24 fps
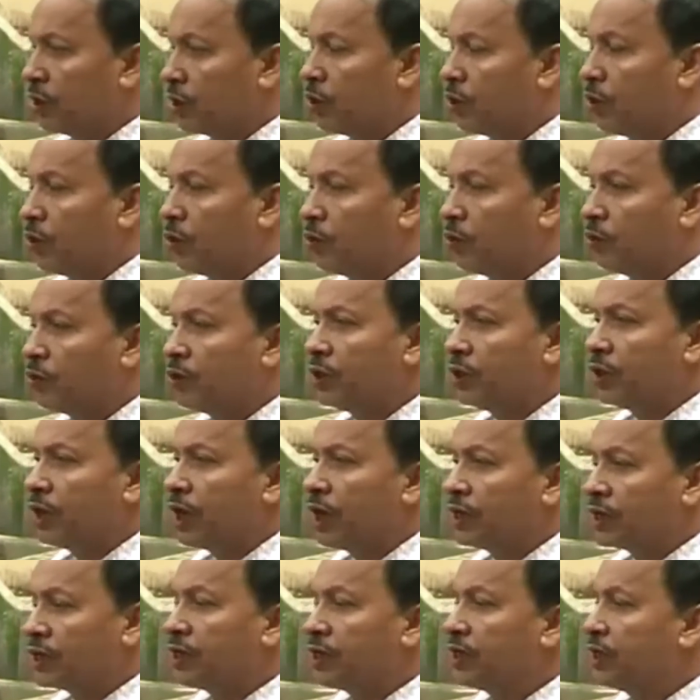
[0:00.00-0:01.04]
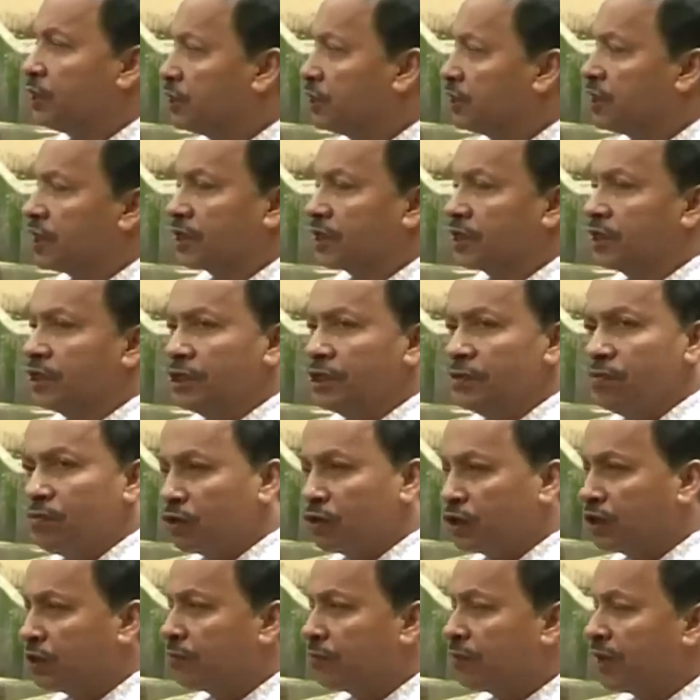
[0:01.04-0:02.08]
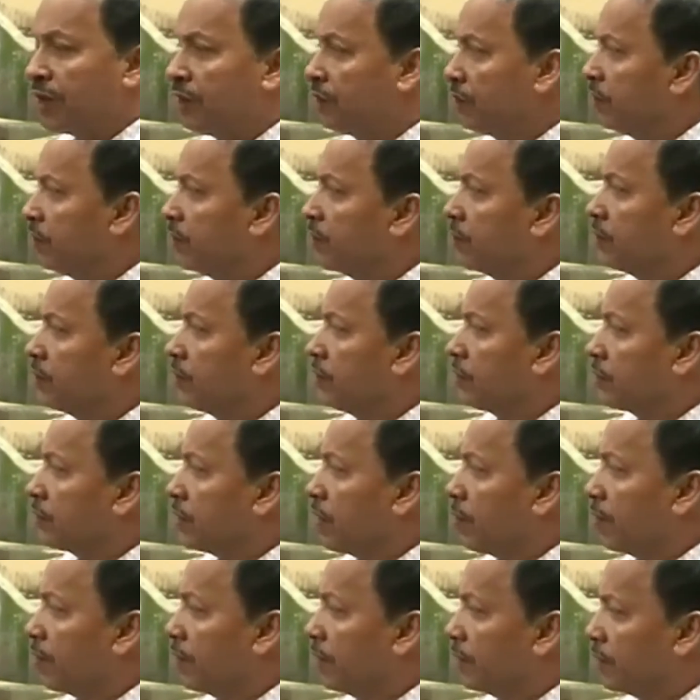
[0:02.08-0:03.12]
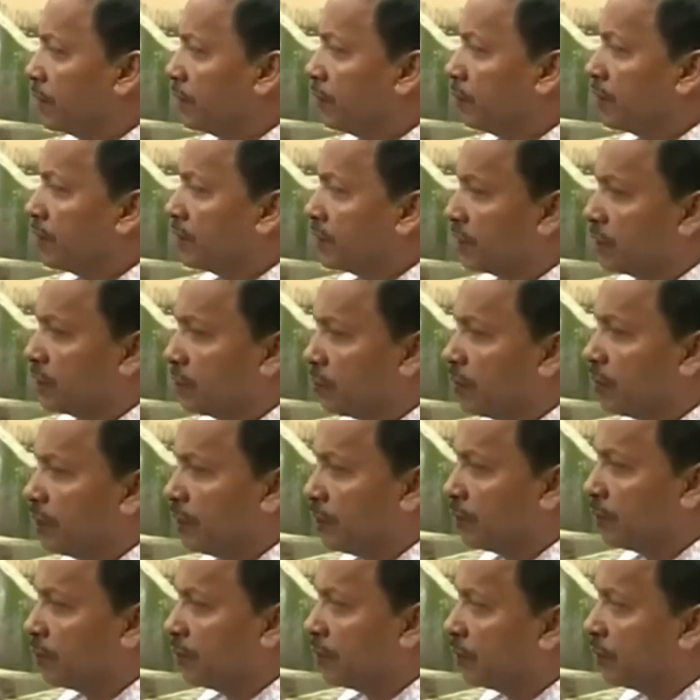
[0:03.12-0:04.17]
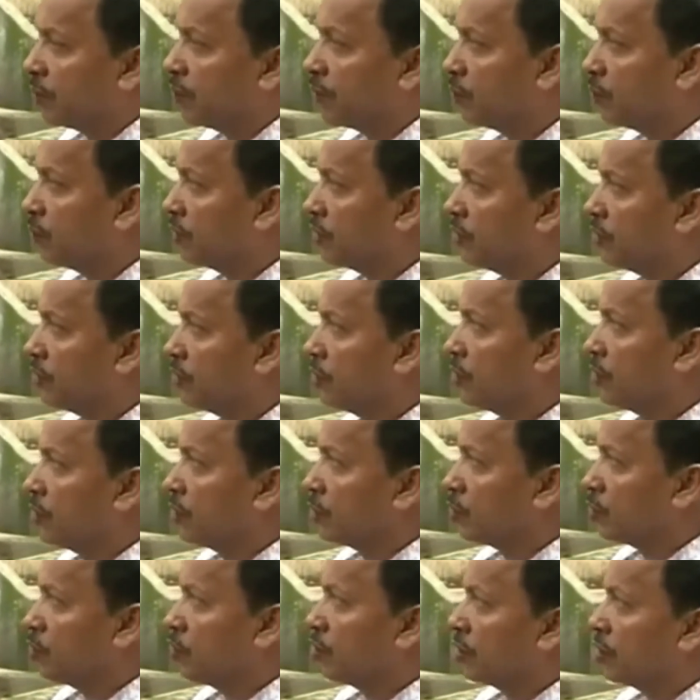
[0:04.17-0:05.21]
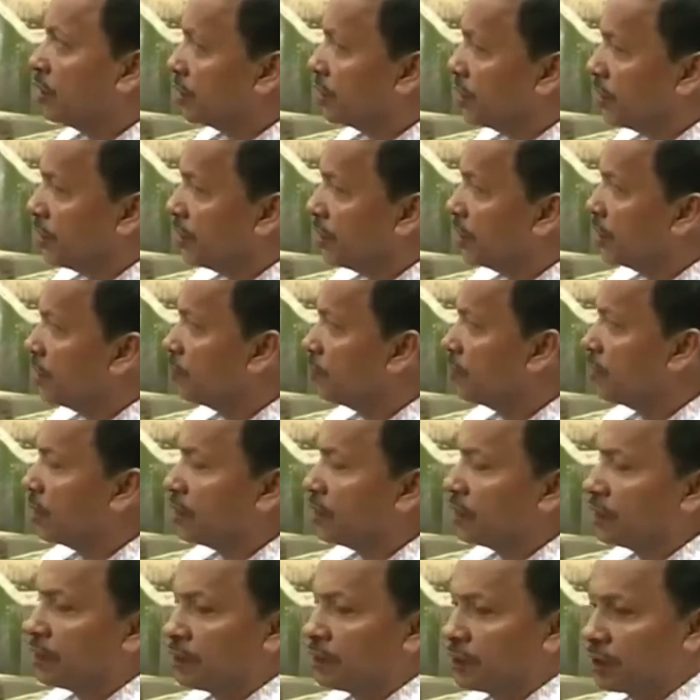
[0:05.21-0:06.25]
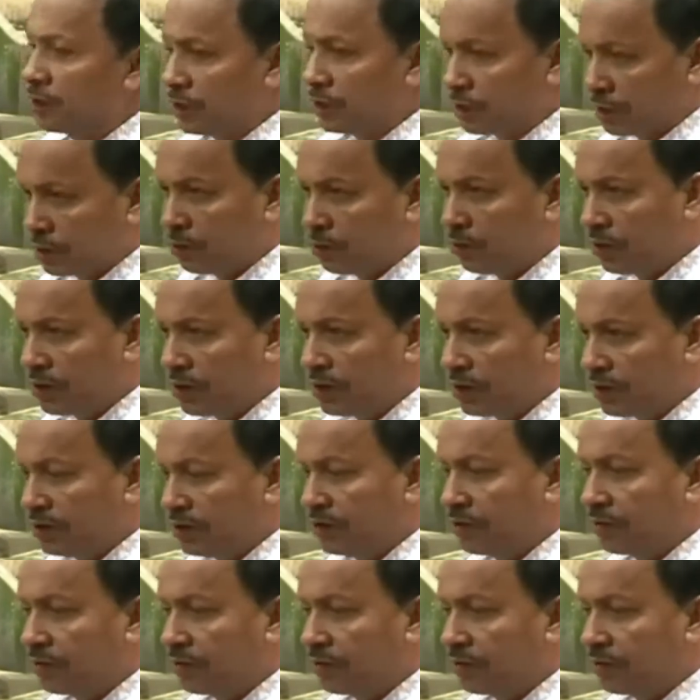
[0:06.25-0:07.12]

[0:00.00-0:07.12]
তো উনি আচ্ছা ঠিকই দেখছেন এই মসজিদ পাইলেন তারপরে এখানে মাজারটা পাইল পাওয়ার পরে উনি তখন এখানে ইতিমখানা সৃষ্টি করলেন আর